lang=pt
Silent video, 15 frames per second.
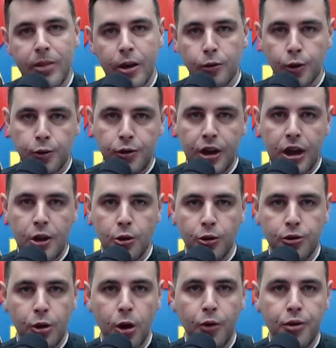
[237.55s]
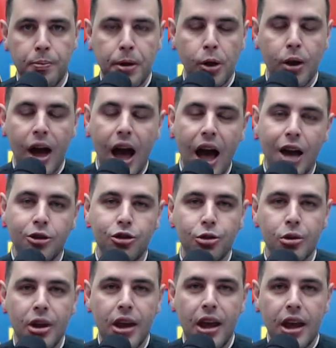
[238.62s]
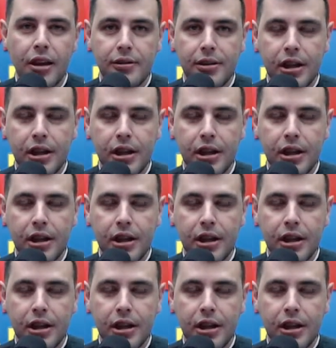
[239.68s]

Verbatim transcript: você que nos ouve pelo rádio, esse